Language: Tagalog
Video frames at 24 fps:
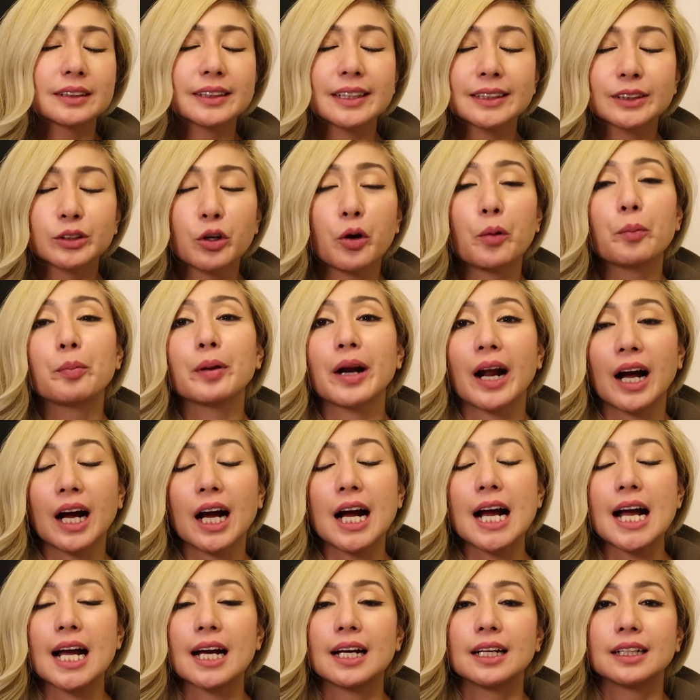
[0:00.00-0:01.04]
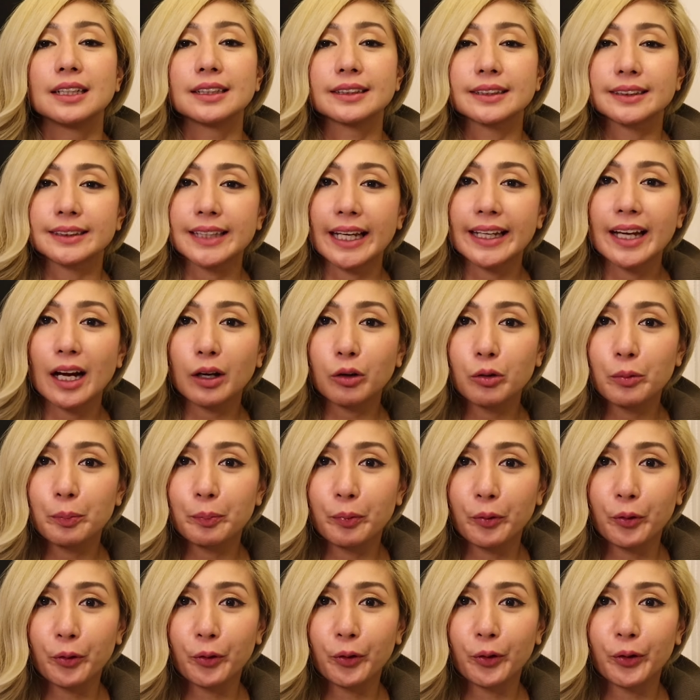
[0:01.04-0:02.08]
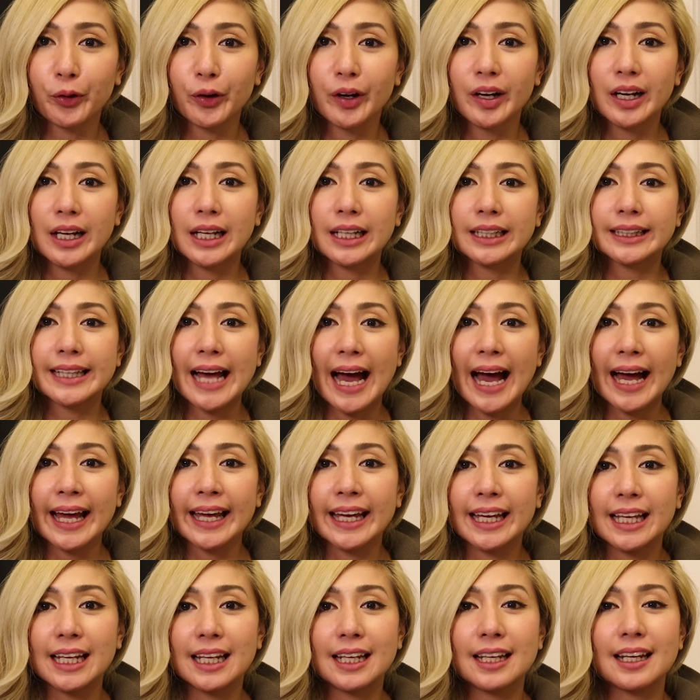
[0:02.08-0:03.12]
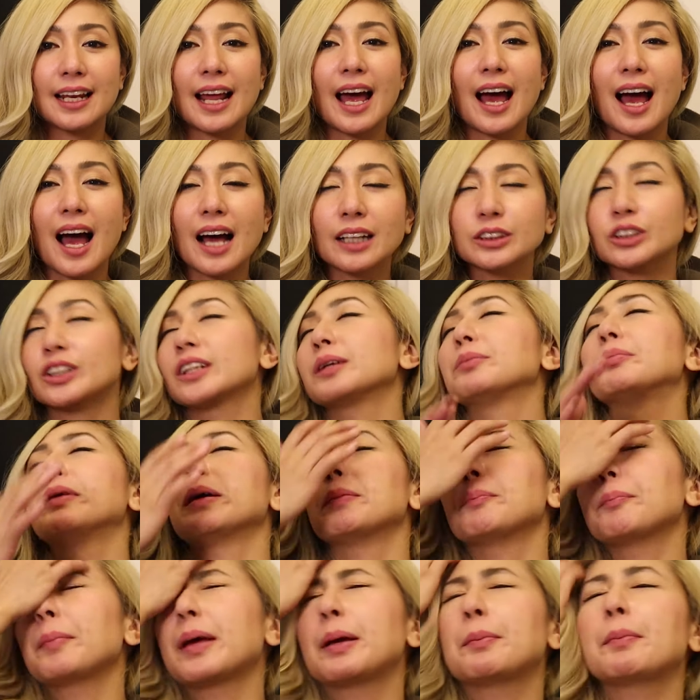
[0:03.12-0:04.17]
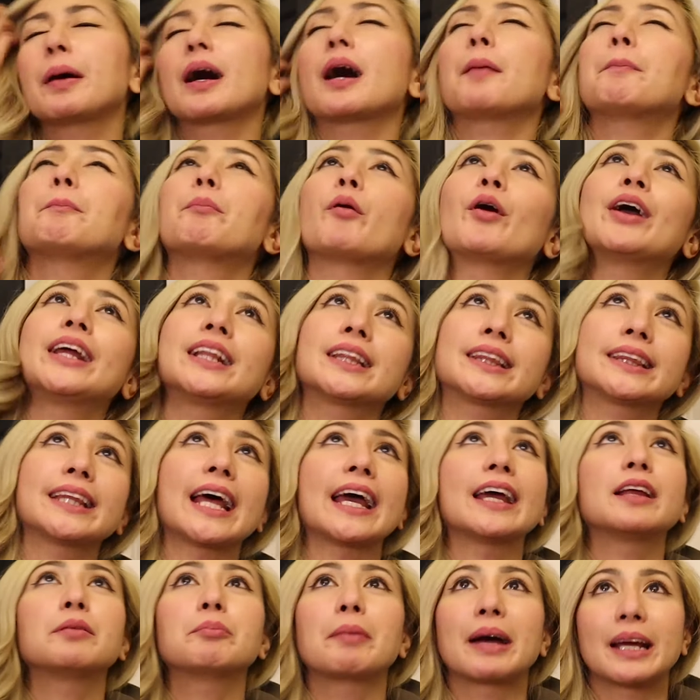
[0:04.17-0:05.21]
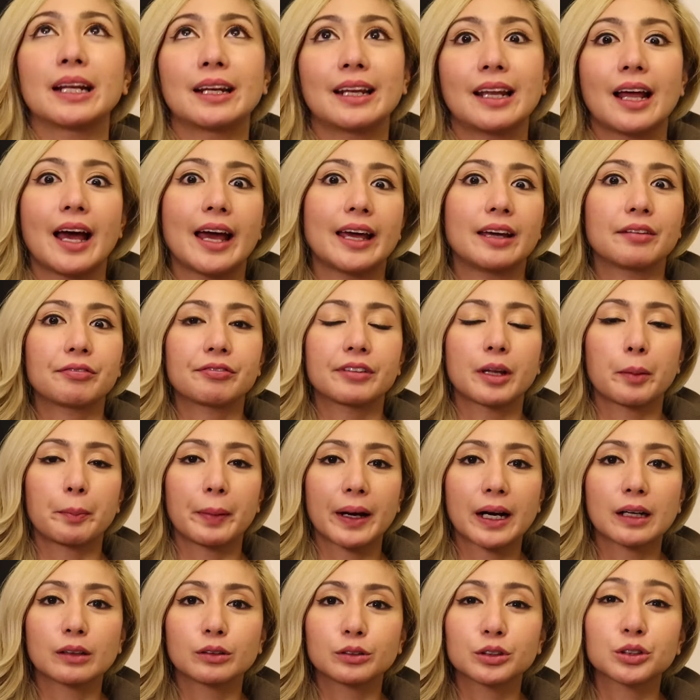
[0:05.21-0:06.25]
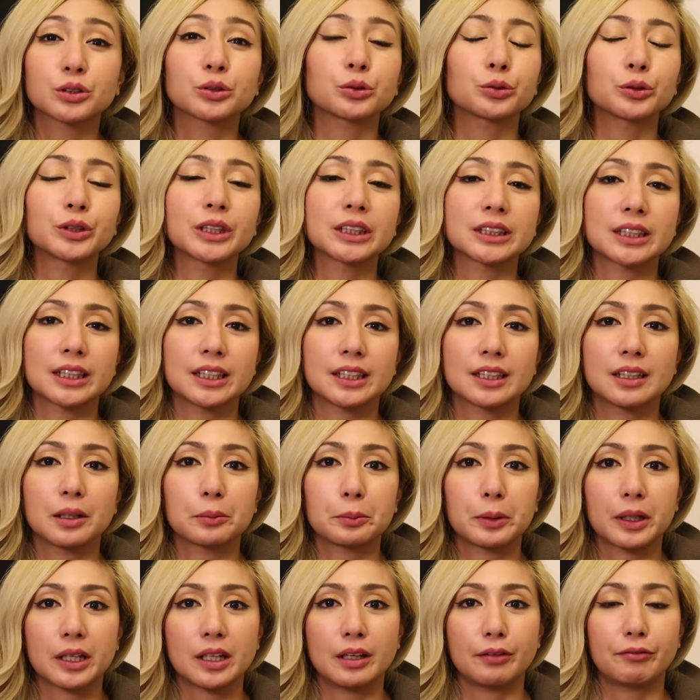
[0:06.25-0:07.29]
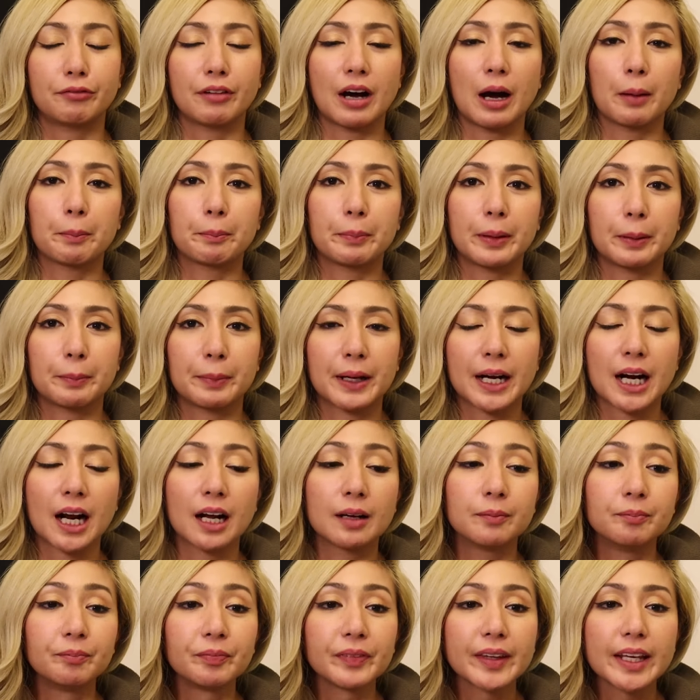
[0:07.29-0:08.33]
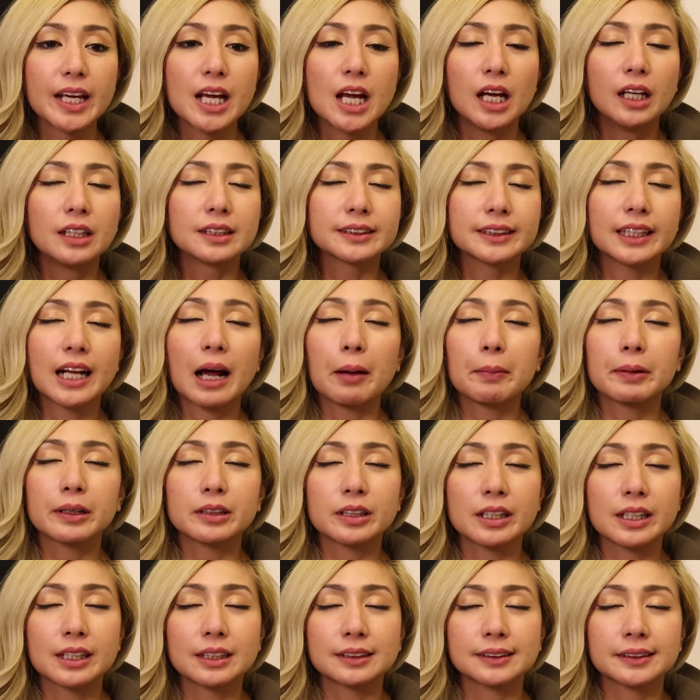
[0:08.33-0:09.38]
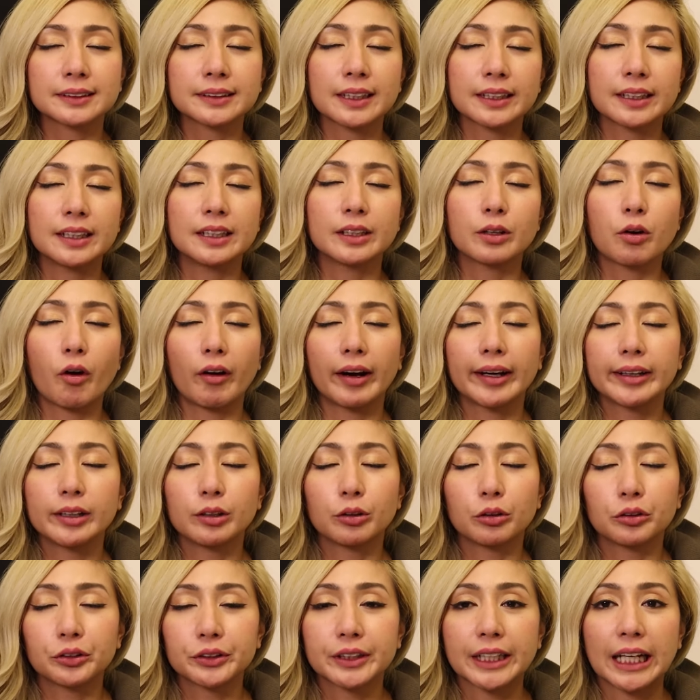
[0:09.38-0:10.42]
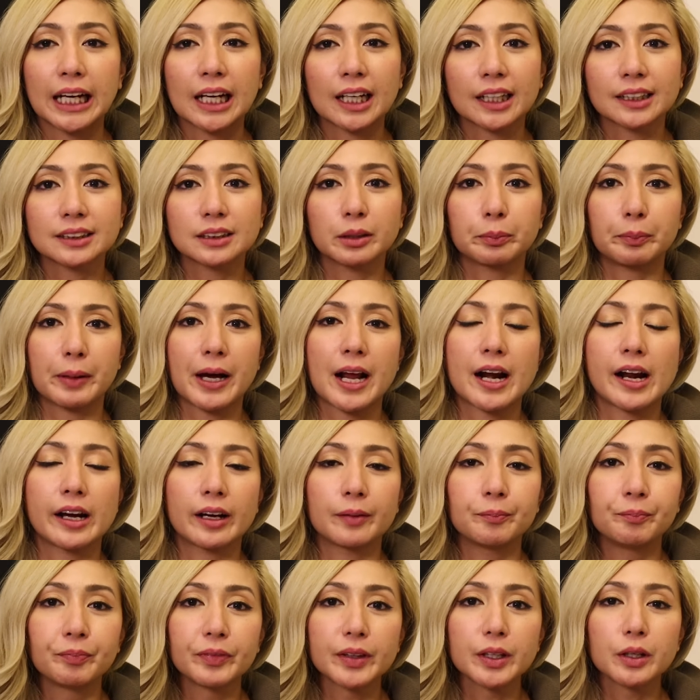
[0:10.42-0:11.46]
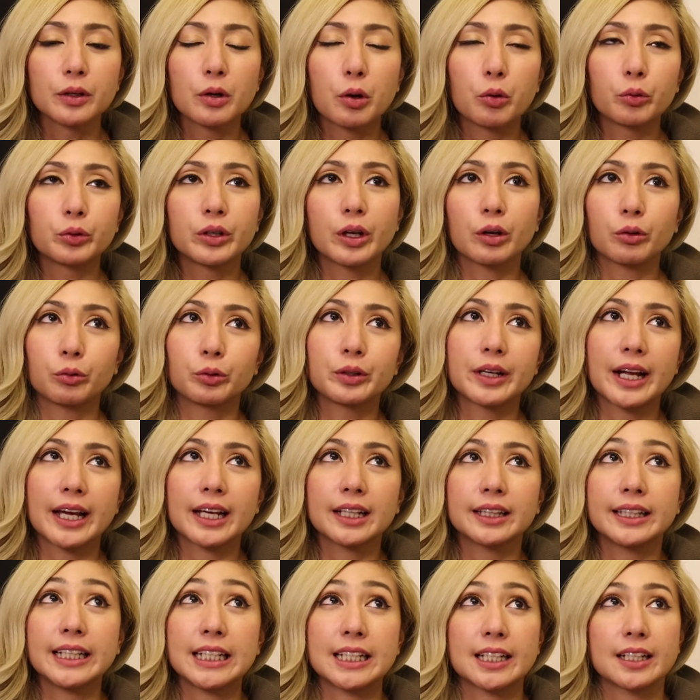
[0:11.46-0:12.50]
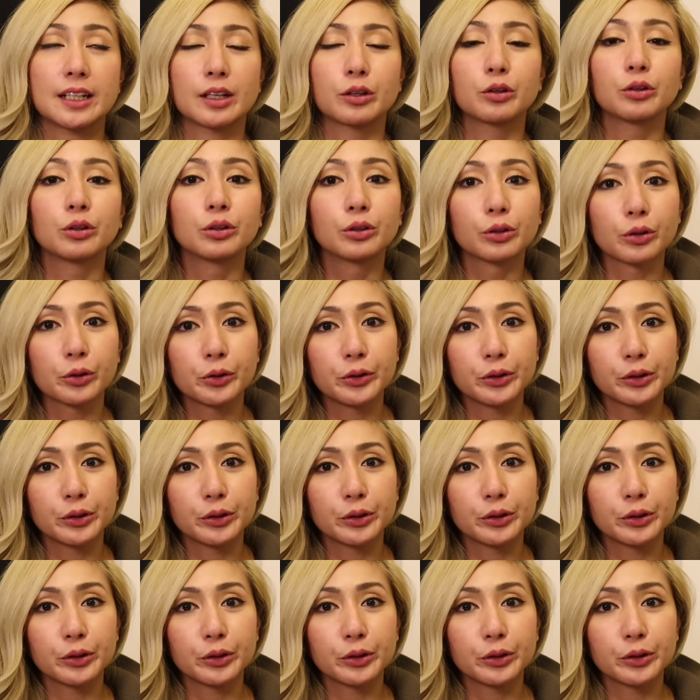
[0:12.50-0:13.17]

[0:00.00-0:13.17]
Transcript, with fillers: sa sobrang saya ko po, dahil actually may, may mga point na in my life na parang gusto ko na talagang mag-give up eh. Parang oh. sinabi ko talaga sa sarili ko, ayoko na. Kasi parang unang-una hindi na nag-grow